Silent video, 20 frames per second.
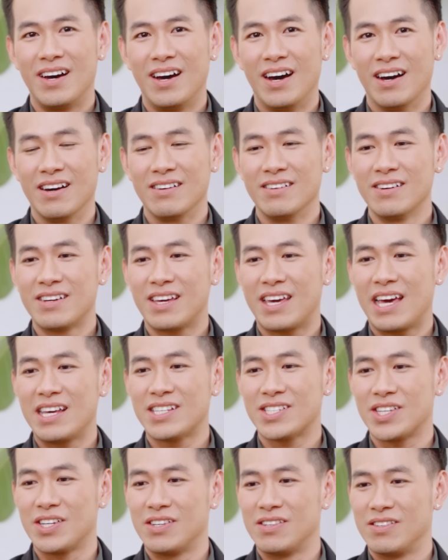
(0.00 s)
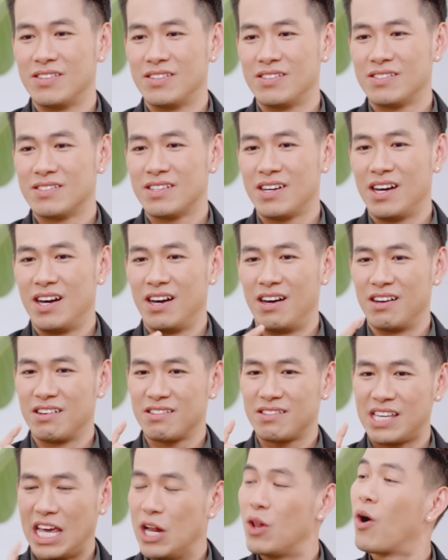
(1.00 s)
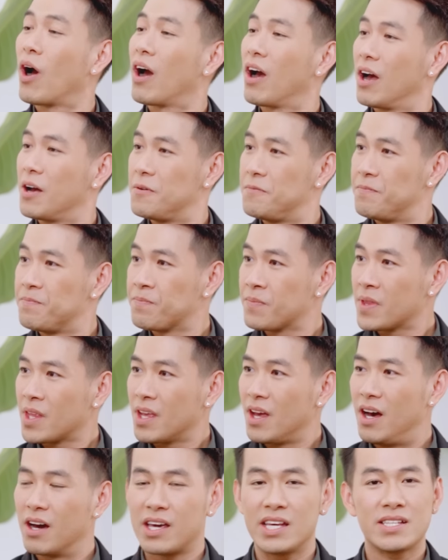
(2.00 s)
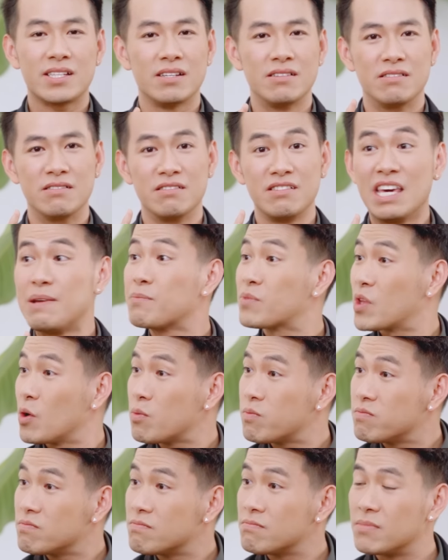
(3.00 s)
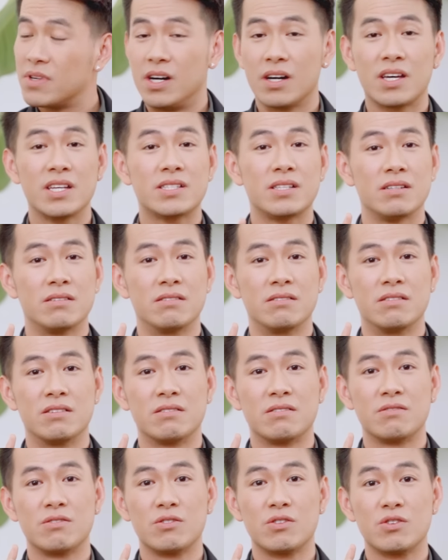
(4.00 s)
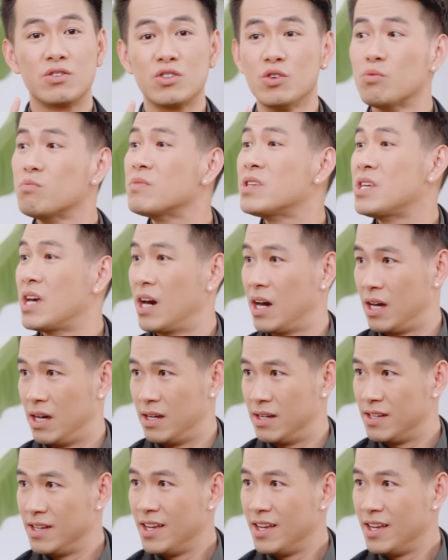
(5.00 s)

ở cái sự uh, kỷ luật, ừ. Ở cái sự nghiêm túc, ở cái sự đúng giờ,